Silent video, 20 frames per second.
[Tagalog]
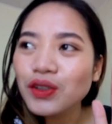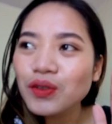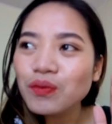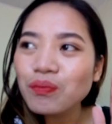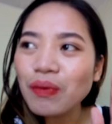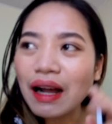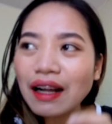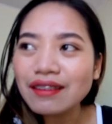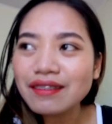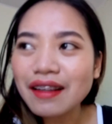yung
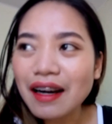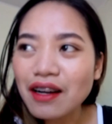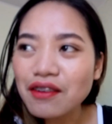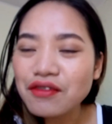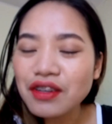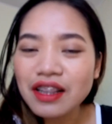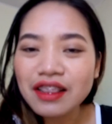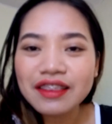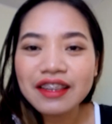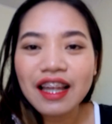
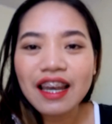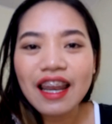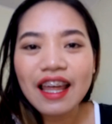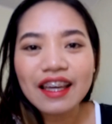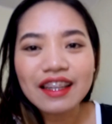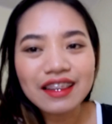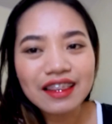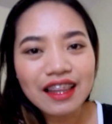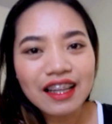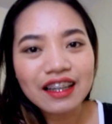pang-travel na
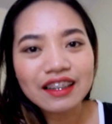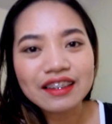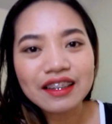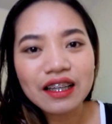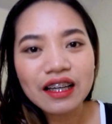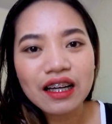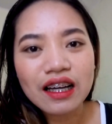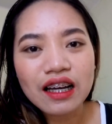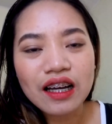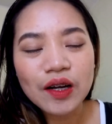light lang
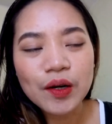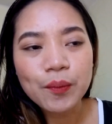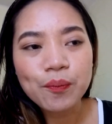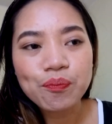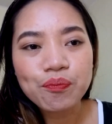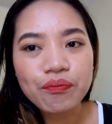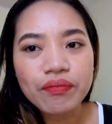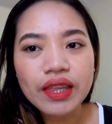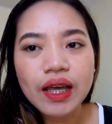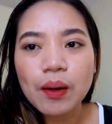na
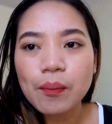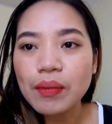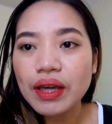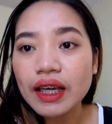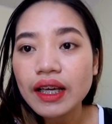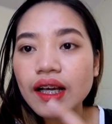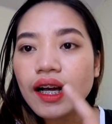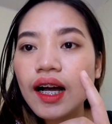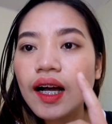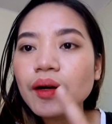
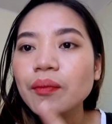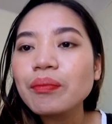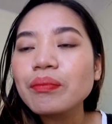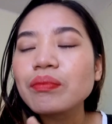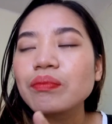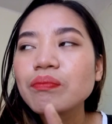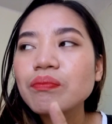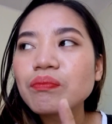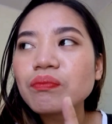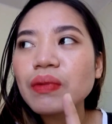makeup.
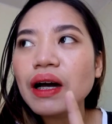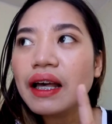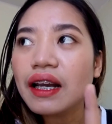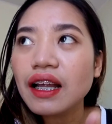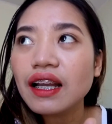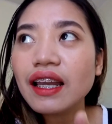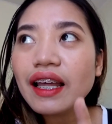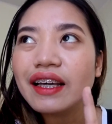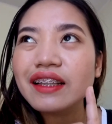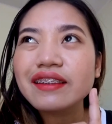
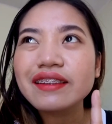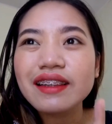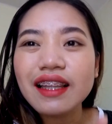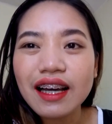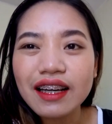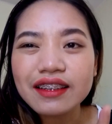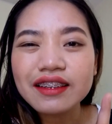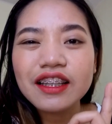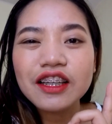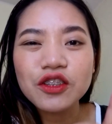Para light
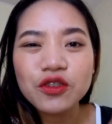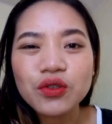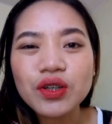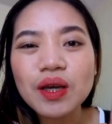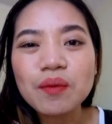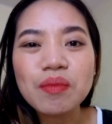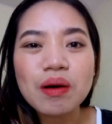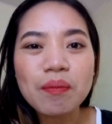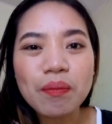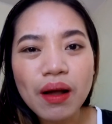lang din
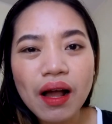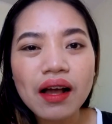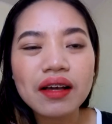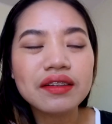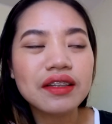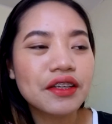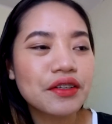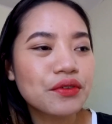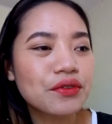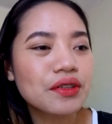yung ipapak
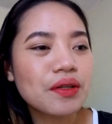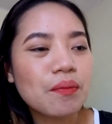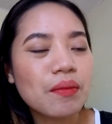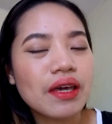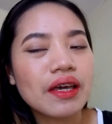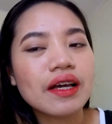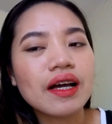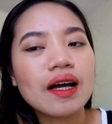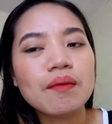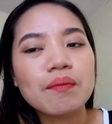ninyo na
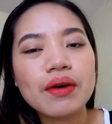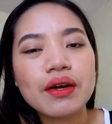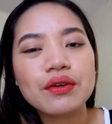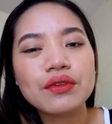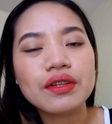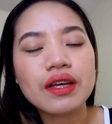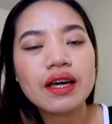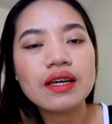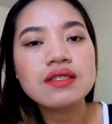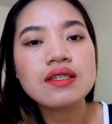makeup.
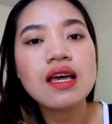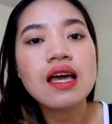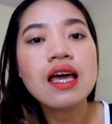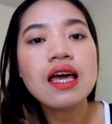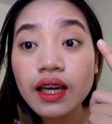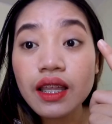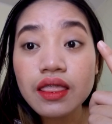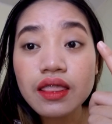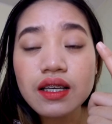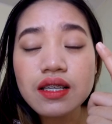Ayun guys.
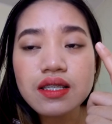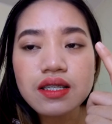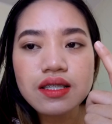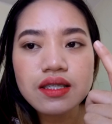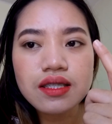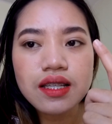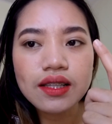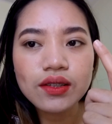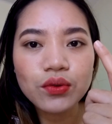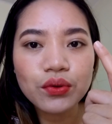And this
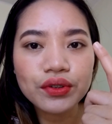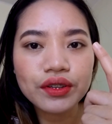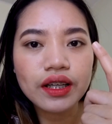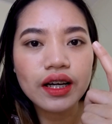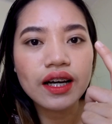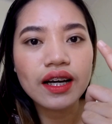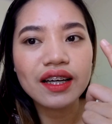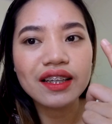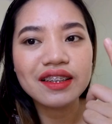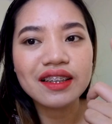is the look
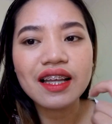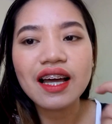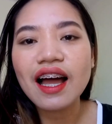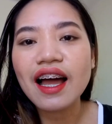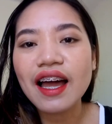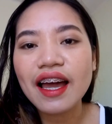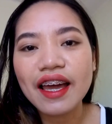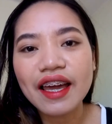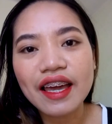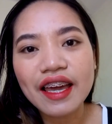that
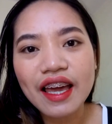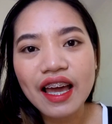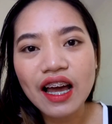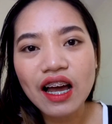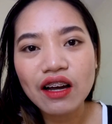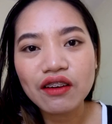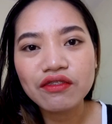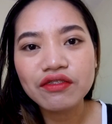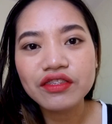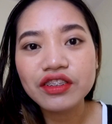I
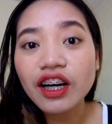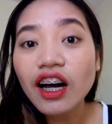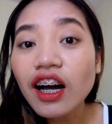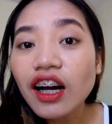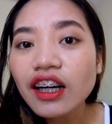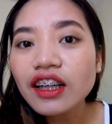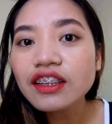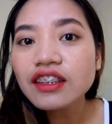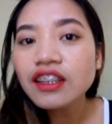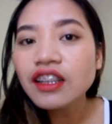have
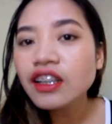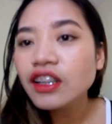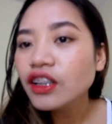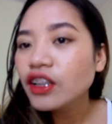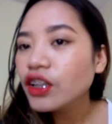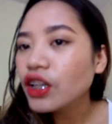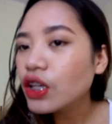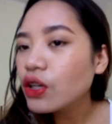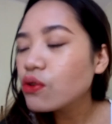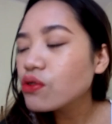done
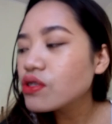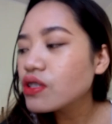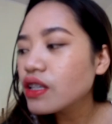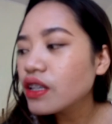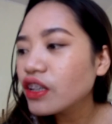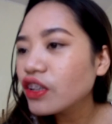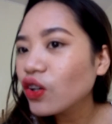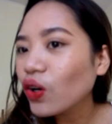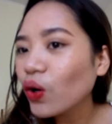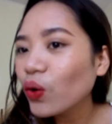
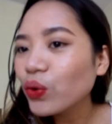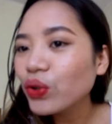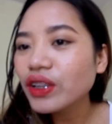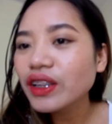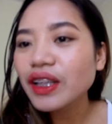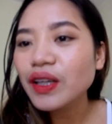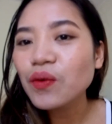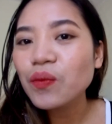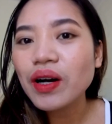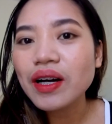using
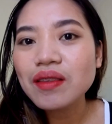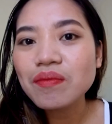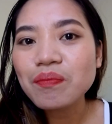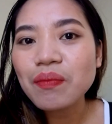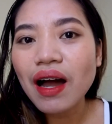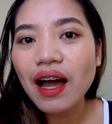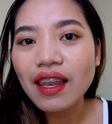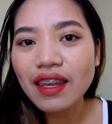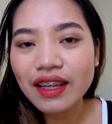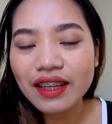only one
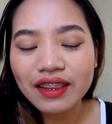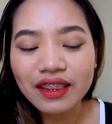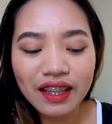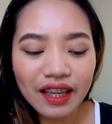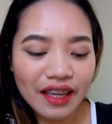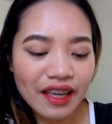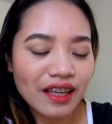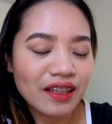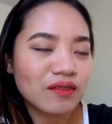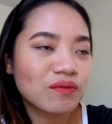palette.
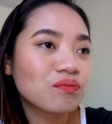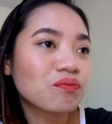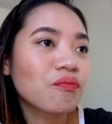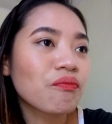Ayan.